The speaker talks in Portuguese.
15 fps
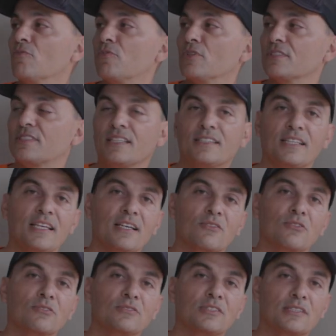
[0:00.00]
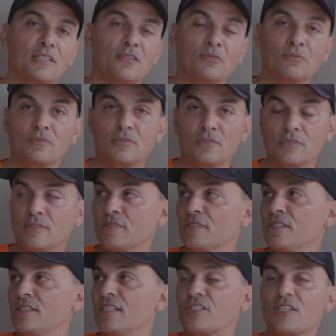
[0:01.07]
você tem a condição
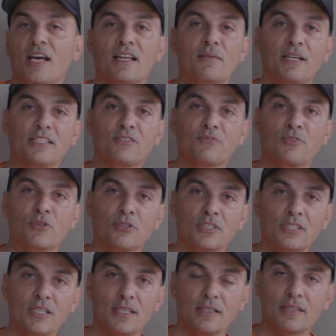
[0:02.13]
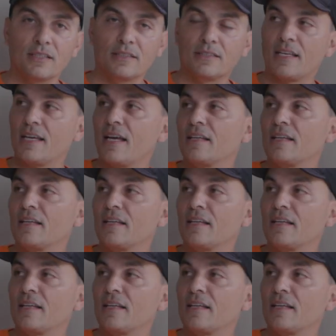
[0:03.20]
de deixá-la mais frouxa, né?